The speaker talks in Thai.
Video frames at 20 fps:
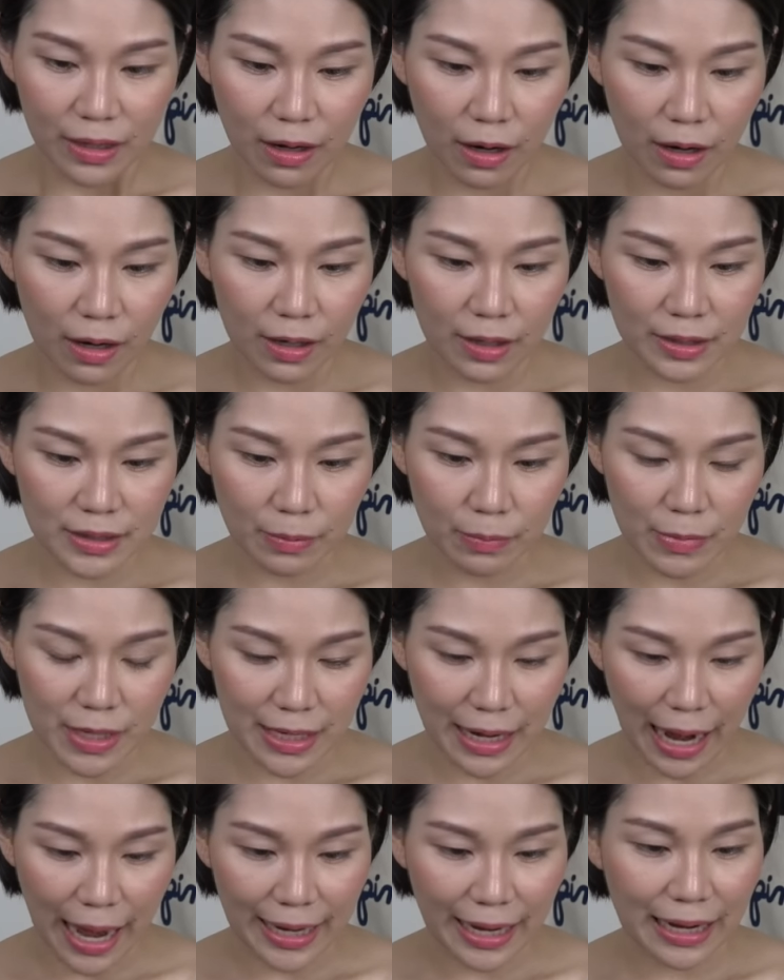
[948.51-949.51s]
ก็จะมี
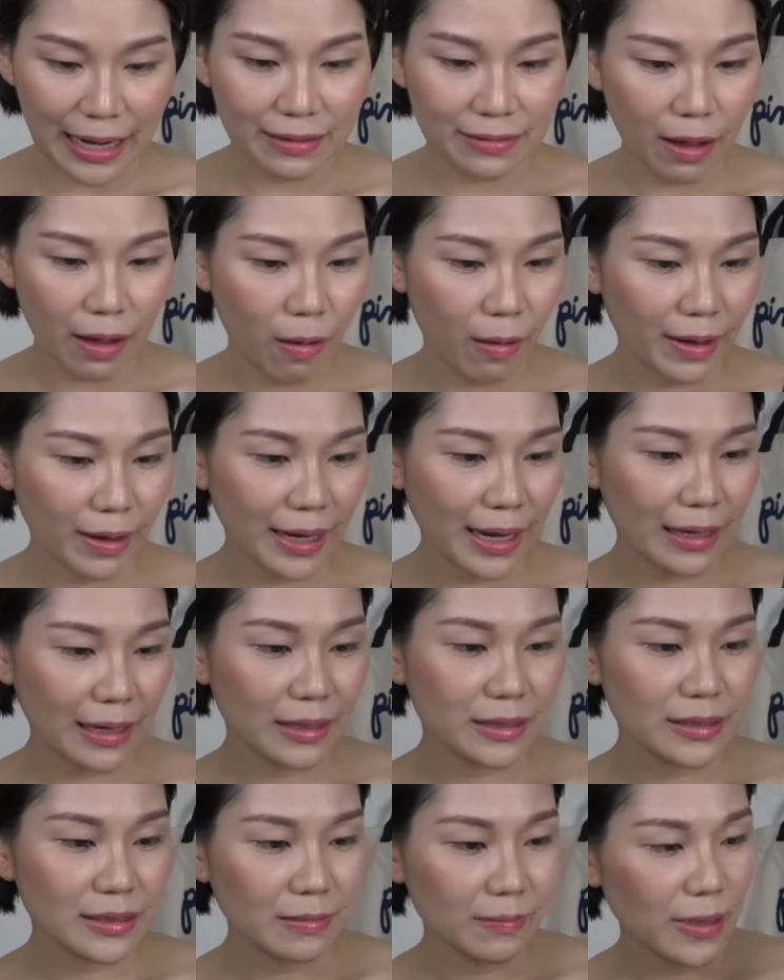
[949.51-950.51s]
หลายขั้นตอนนะคะ
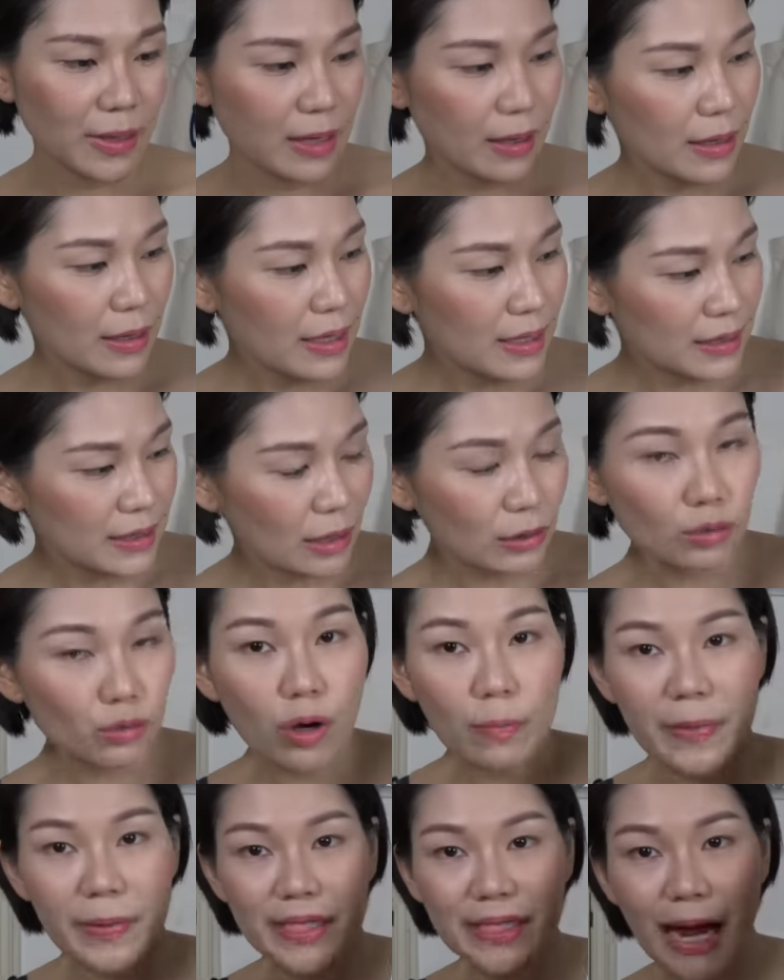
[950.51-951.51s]
คือจะมีเจ้าตั
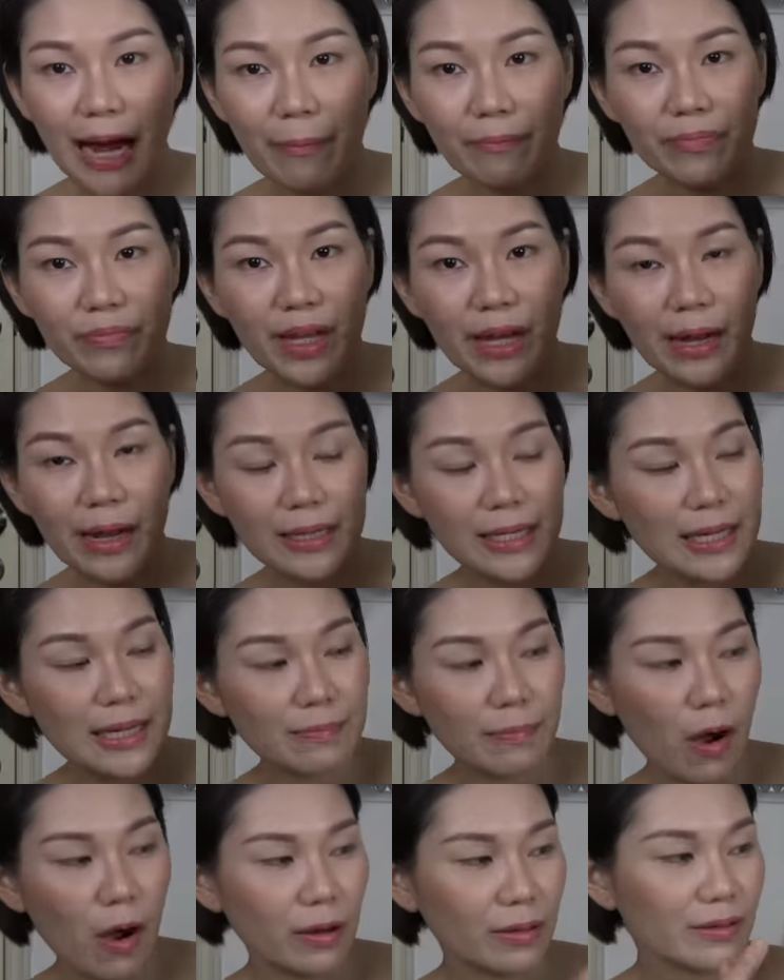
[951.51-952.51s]
วบิชับนะคะที่
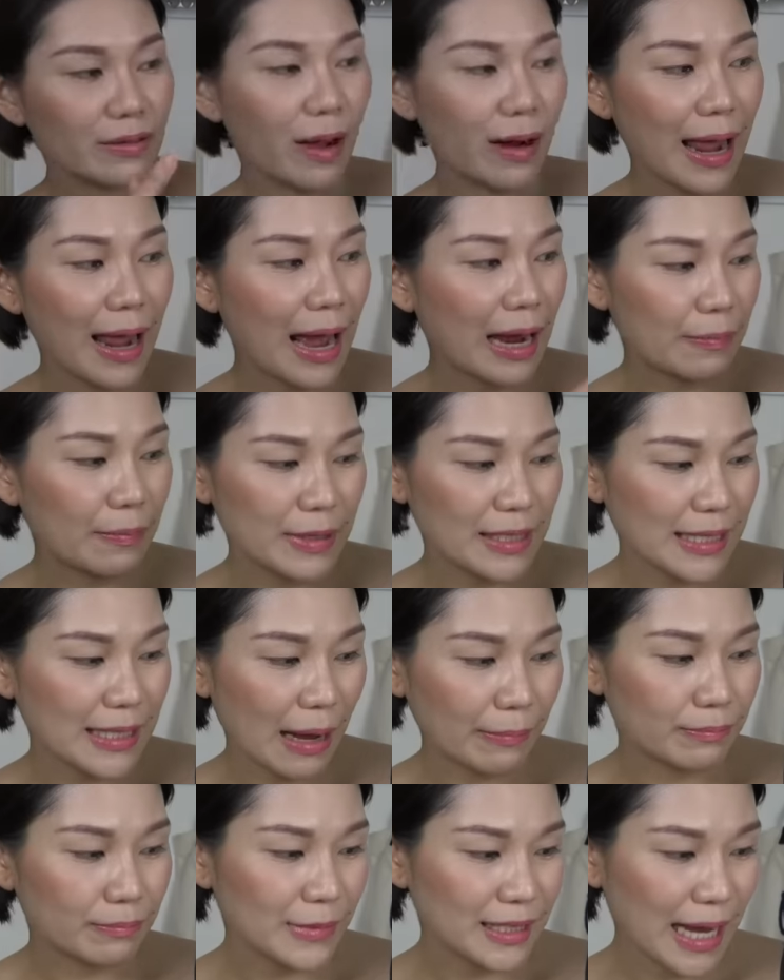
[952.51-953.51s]
พิมบอกตอนแรก
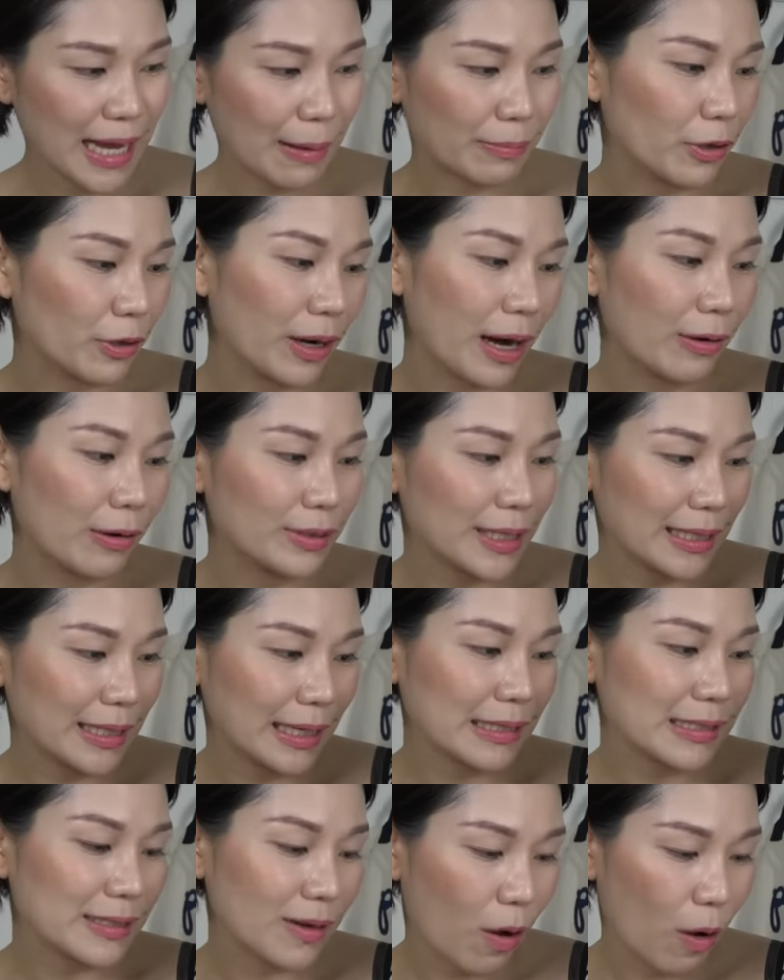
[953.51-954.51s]
บิชับของเขาเนี่ย
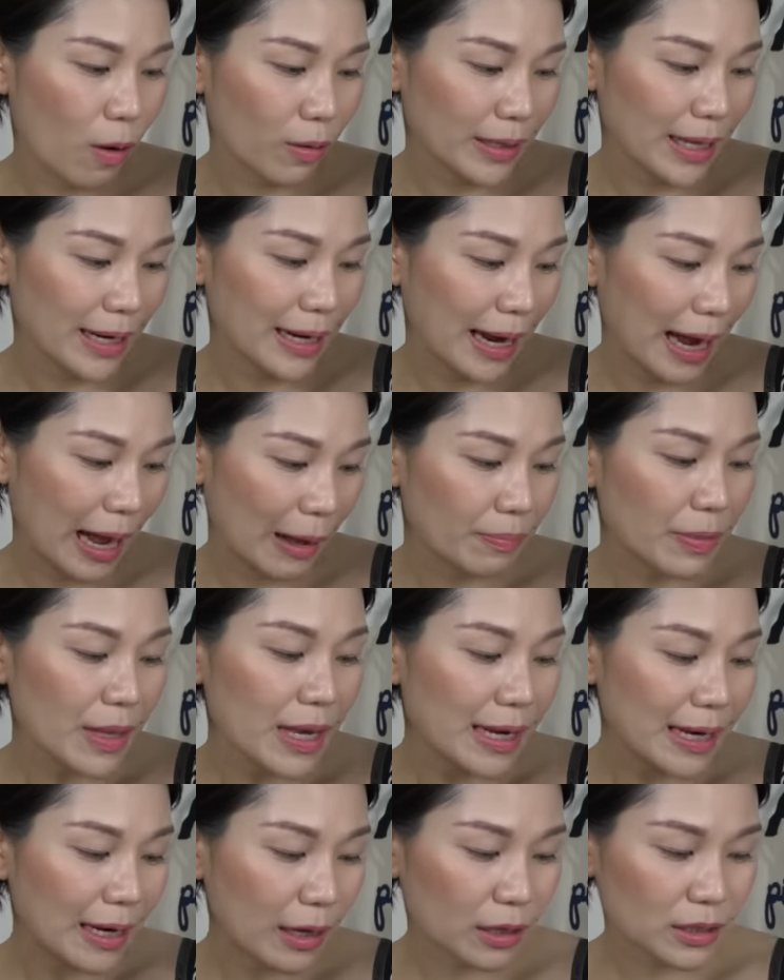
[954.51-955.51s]
ทั้ง2เนี่ยนะคะ
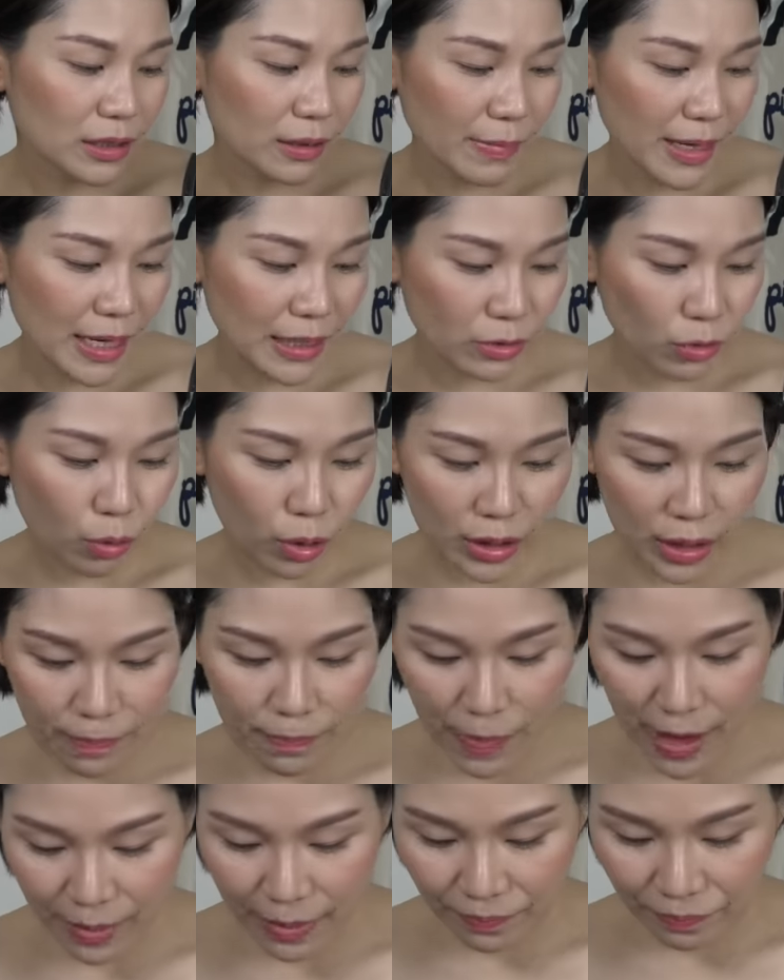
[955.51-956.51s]
แล้วก็จะมีตัวที่
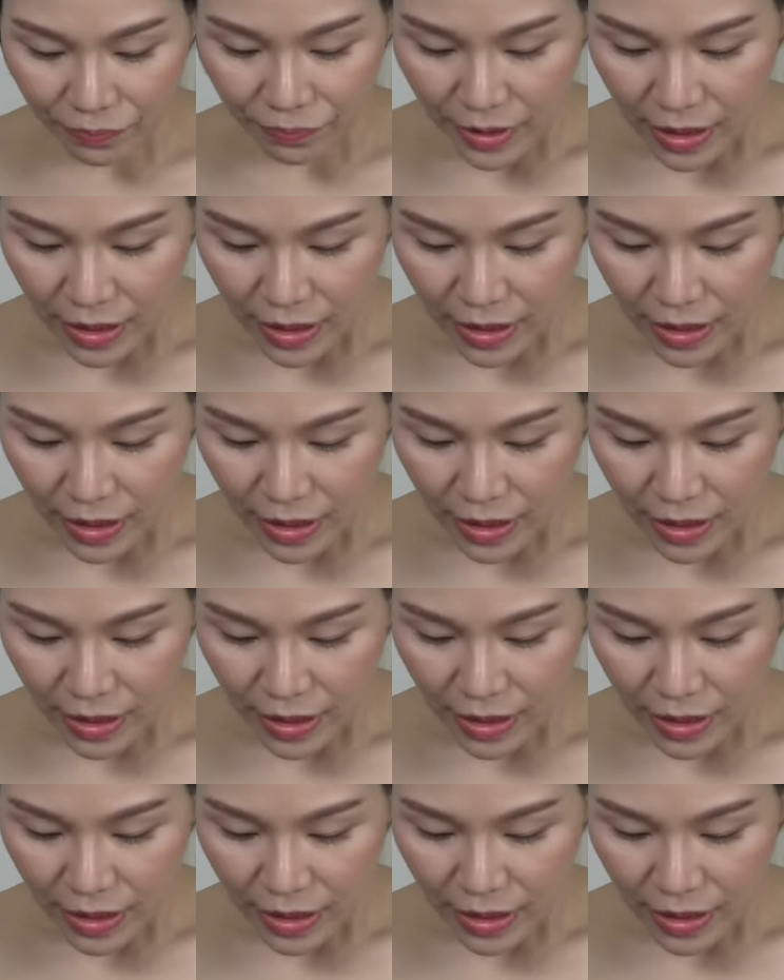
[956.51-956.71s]
เป็น